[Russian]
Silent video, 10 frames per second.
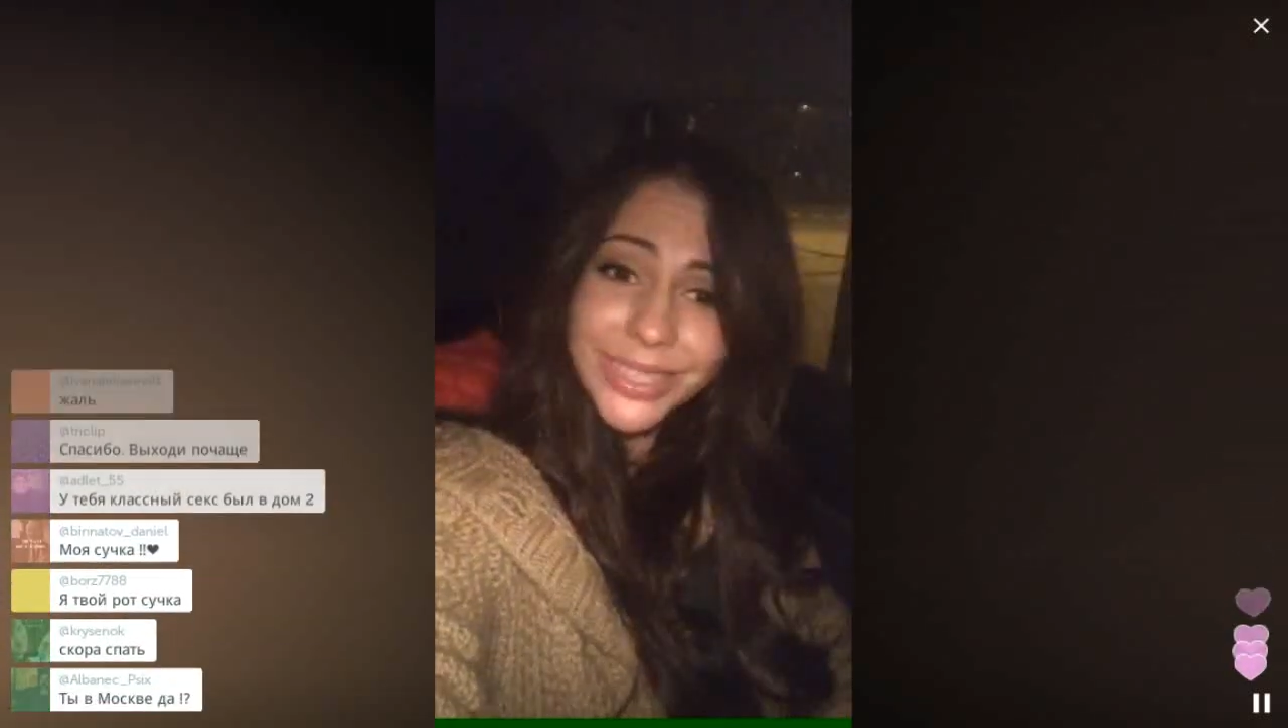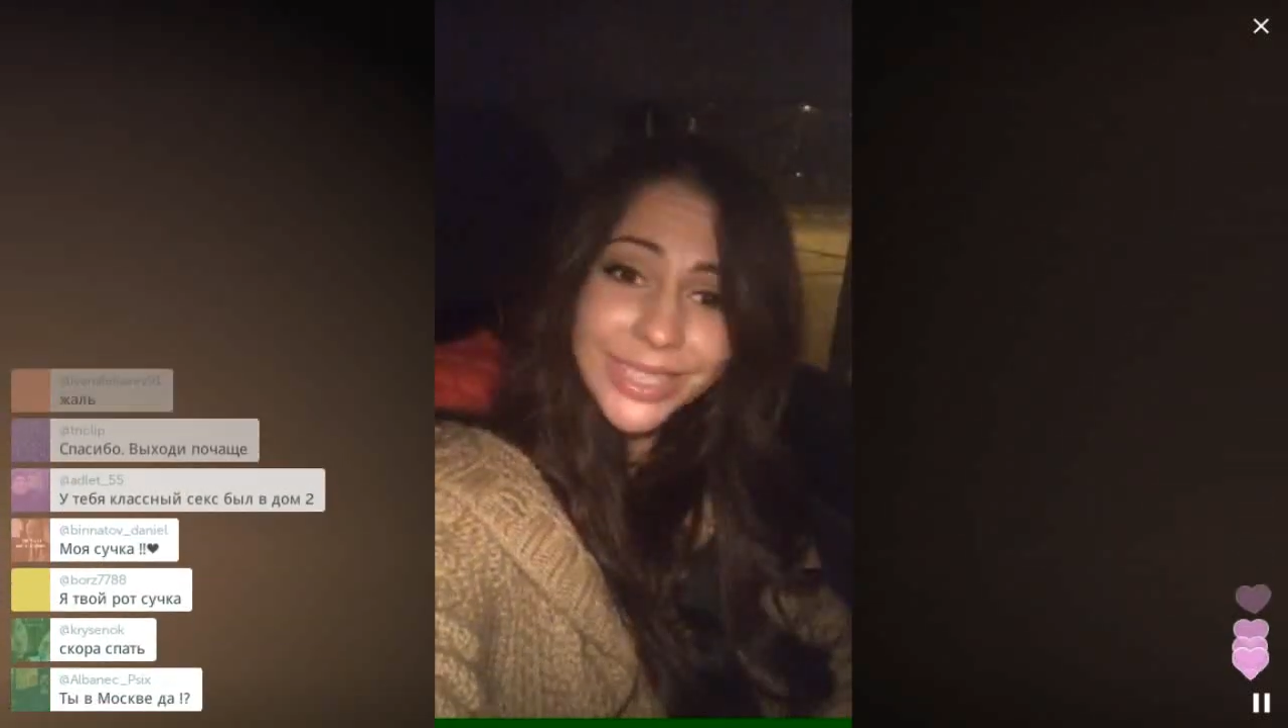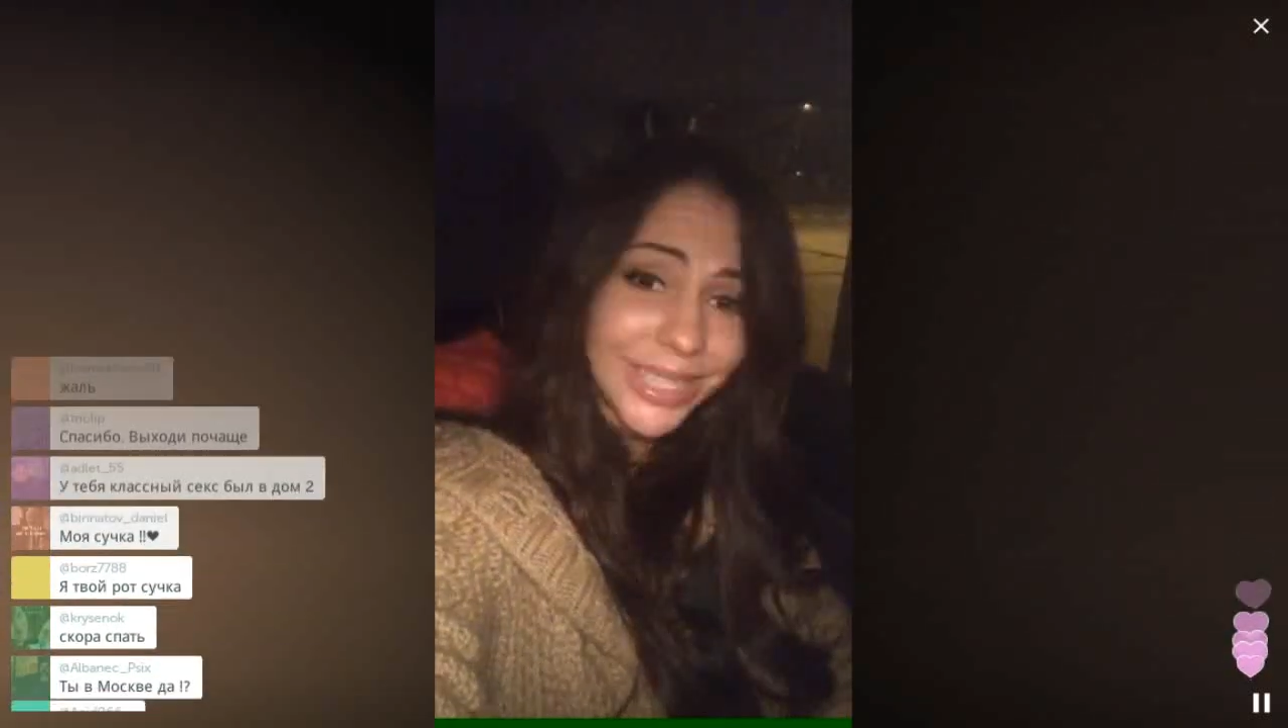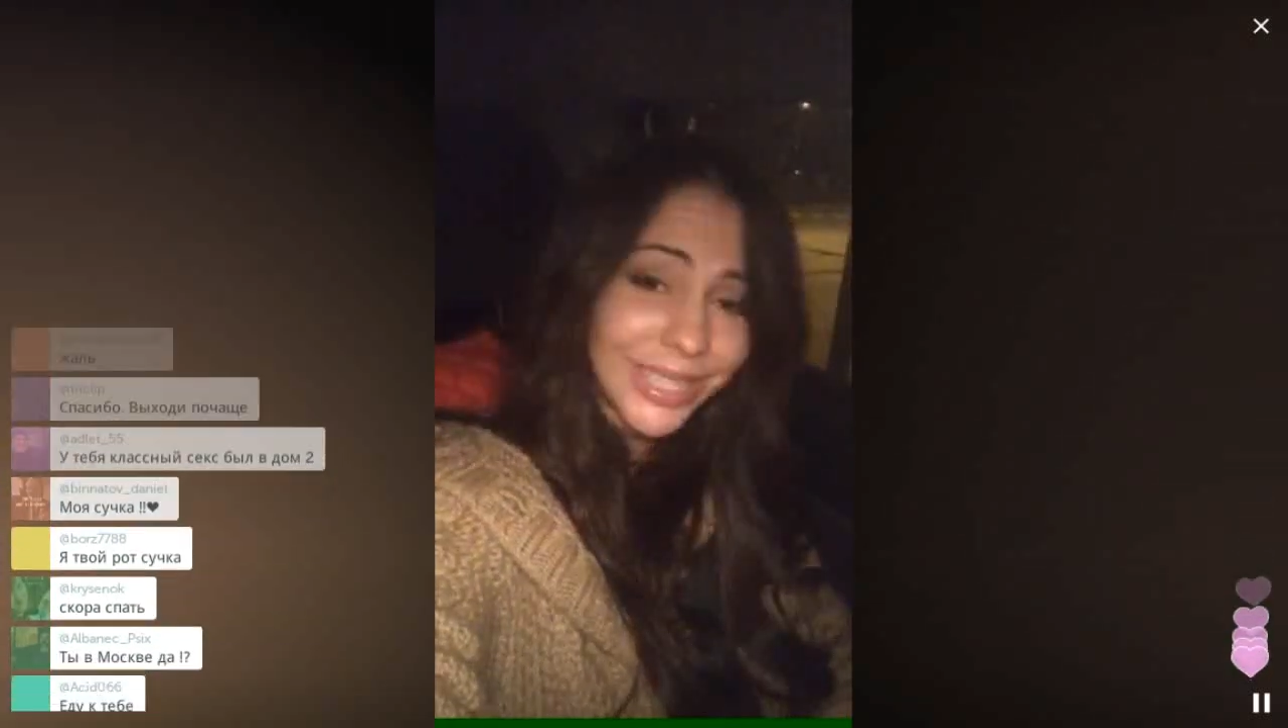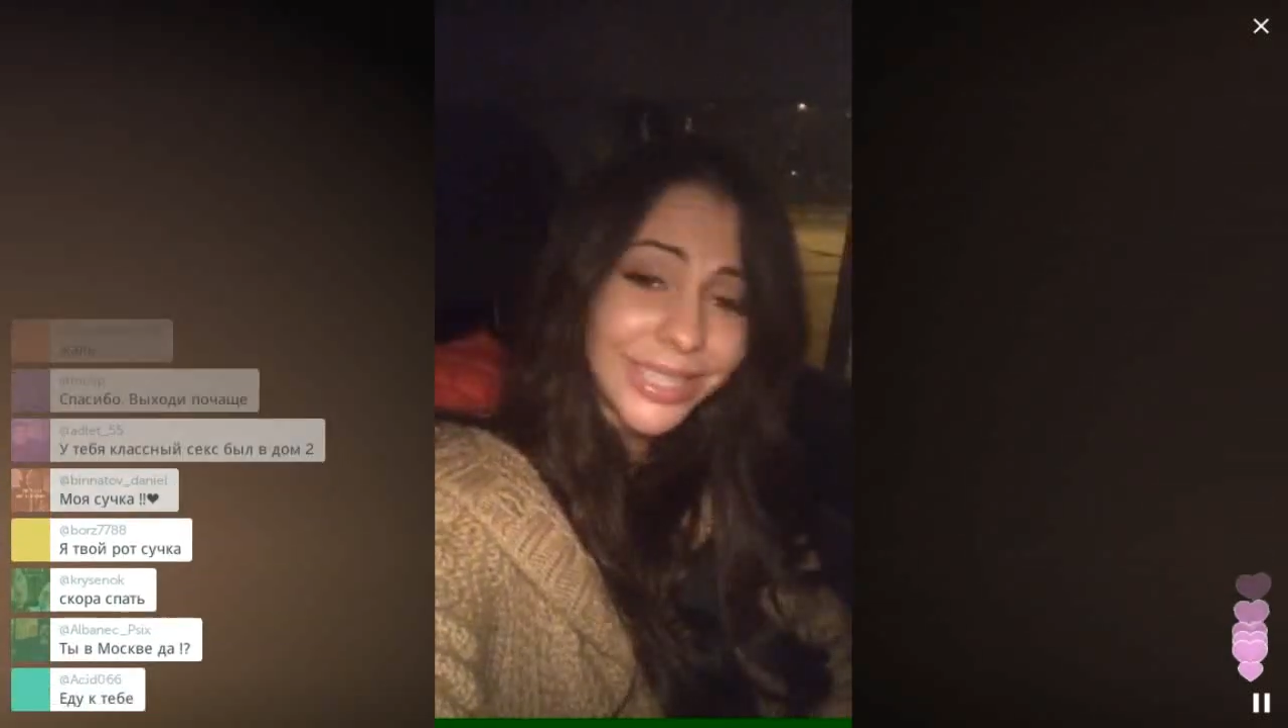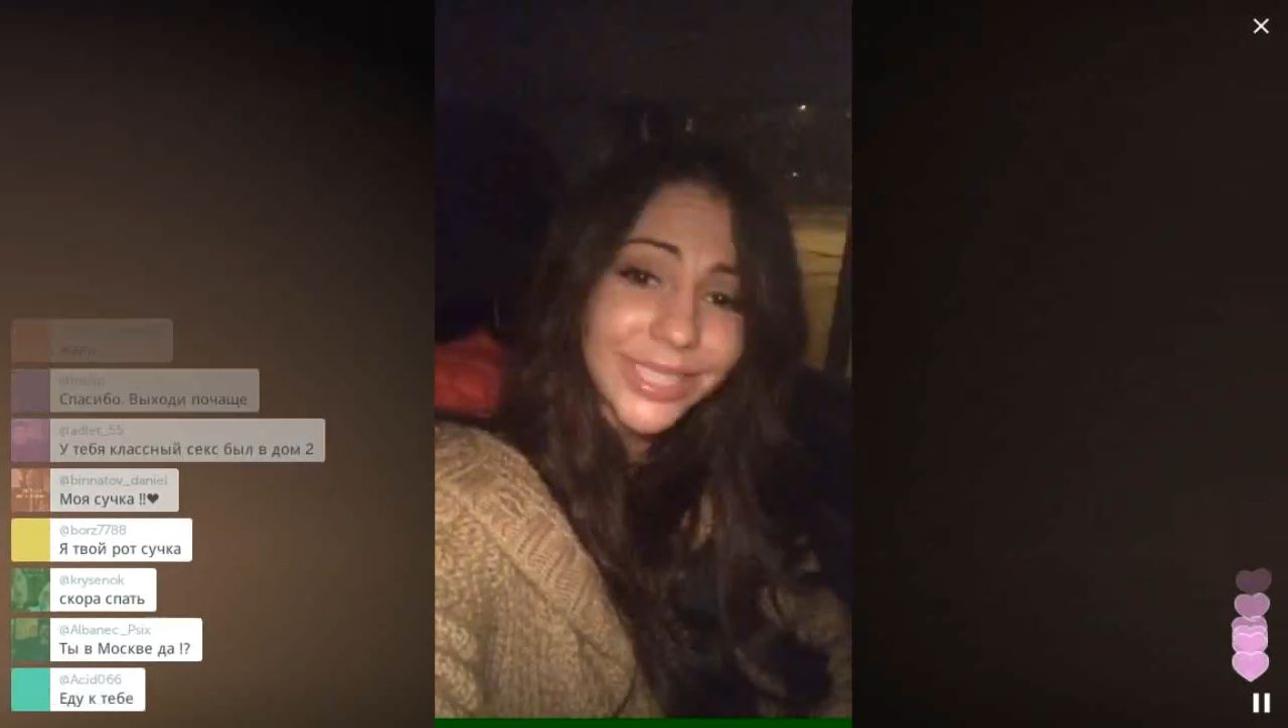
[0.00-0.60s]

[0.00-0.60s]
э,